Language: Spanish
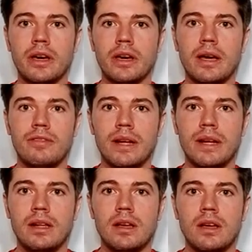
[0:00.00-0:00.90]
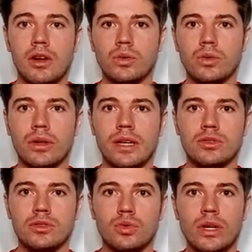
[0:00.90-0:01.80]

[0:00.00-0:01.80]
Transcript: creo que al final, lo que tú decías,